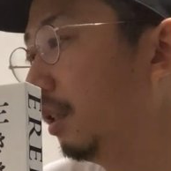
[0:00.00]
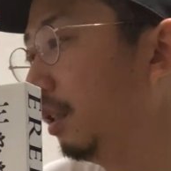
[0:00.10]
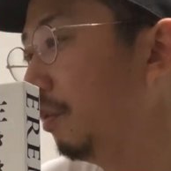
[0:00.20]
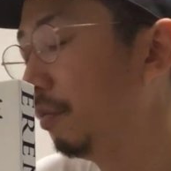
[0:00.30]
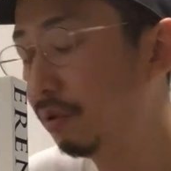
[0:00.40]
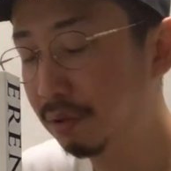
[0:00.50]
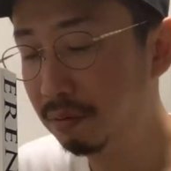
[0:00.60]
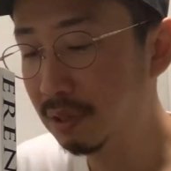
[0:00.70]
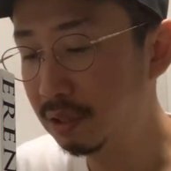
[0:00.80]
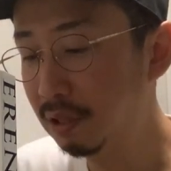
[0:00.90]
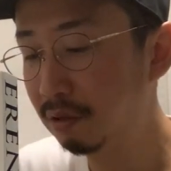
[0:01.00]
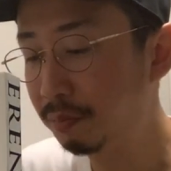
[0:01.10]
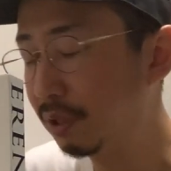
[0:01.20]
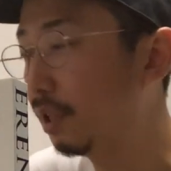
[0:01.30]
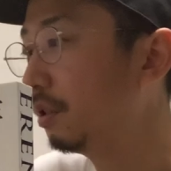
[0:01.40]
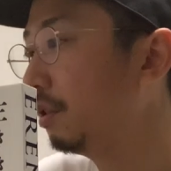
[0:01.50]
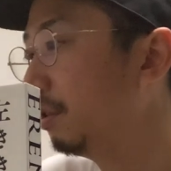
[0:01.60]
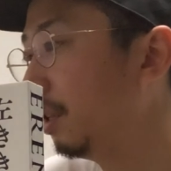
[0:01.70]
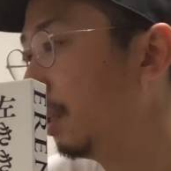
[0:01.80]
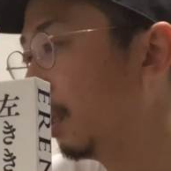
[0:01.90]
で、目標が
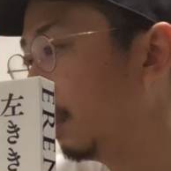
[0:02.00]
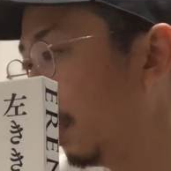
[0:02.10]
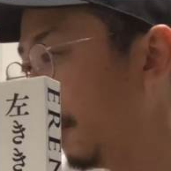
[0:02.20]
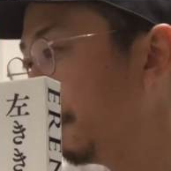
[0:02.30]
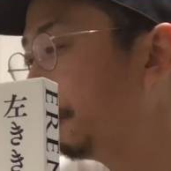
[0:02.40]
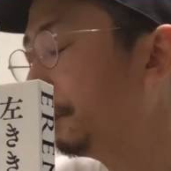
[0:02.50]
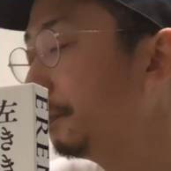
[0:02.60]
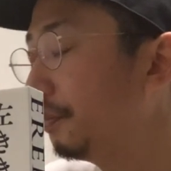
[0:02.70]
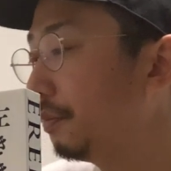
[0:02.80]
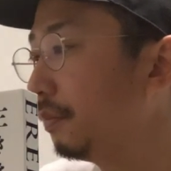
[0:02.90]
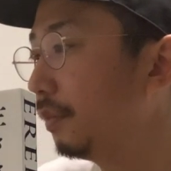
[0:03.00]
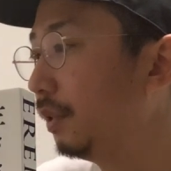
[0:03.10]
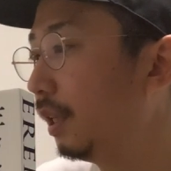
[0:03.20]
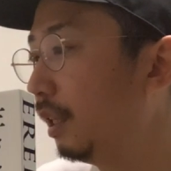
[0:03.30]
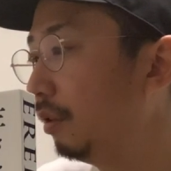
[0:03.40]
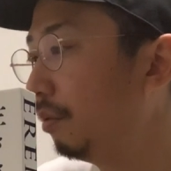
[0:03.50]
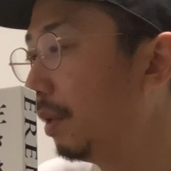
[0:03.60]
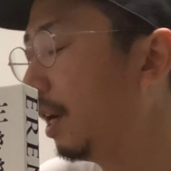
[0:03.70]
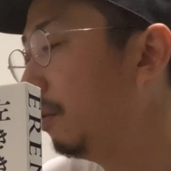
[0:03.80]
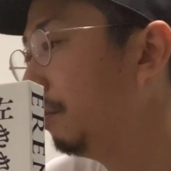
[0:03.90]
1680人なんで、あの、
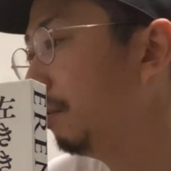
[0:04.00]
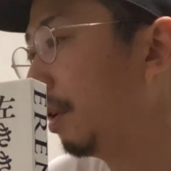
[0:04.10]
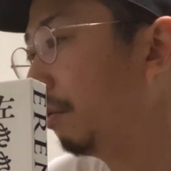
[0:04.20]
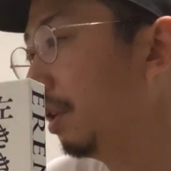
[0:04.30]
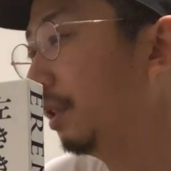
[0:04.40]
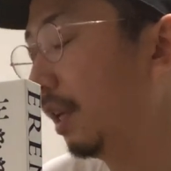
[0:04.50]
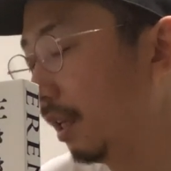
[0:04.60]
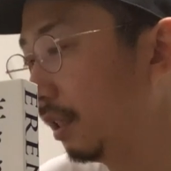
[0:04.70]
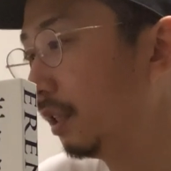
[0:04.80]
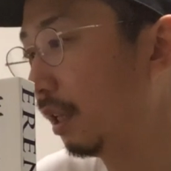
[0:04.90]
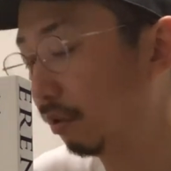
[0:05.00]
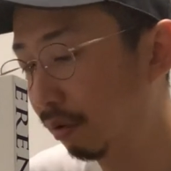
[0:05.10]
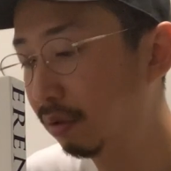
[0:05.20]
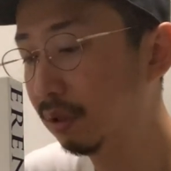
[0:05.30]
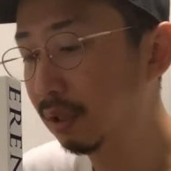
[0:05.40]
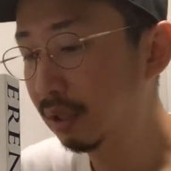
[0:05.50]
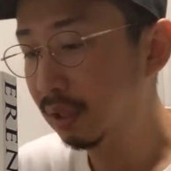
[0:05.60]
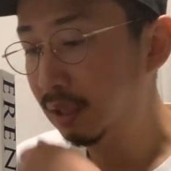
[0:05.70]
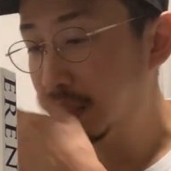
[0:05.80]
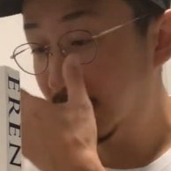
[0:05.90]
まあ、半分は超えてきたと。
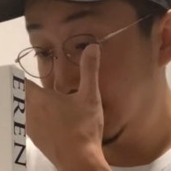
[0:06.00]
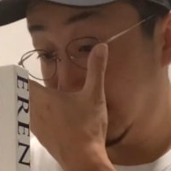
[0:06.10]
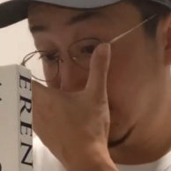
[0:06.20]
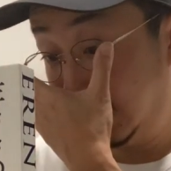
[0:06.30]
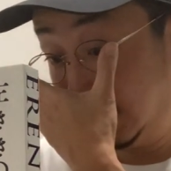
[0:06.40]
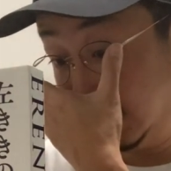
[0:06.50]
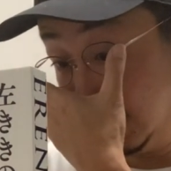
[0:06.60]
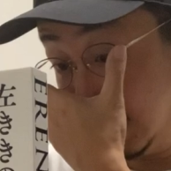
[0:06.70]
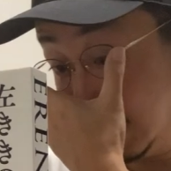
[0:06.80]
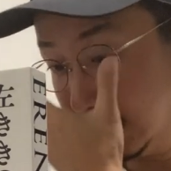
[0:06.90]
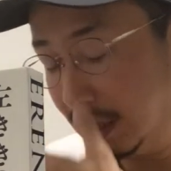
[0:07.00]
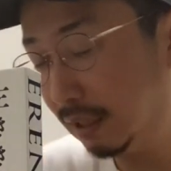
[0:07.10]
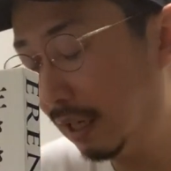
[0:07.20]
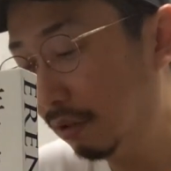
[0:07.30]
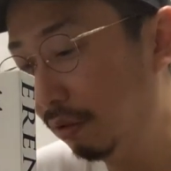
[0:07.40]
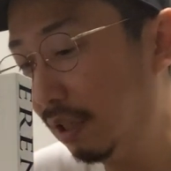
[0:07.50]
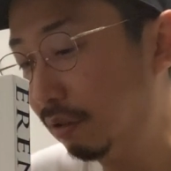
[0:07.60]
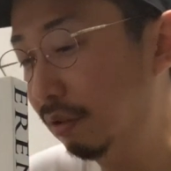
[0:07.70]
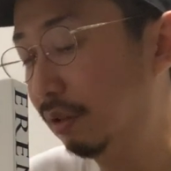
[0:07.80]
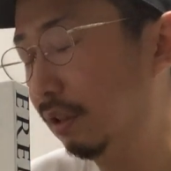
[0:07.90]
で、なんか、なんとな
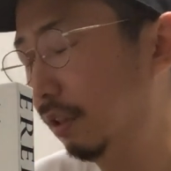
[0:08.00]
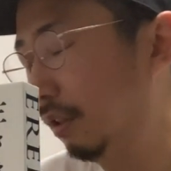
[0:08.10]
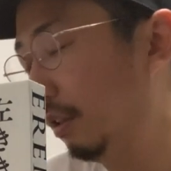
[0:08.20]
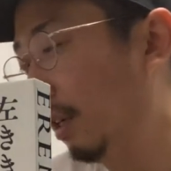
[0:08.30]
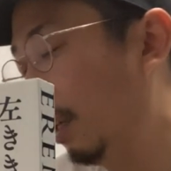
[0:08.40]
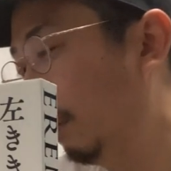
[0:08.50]
く、あ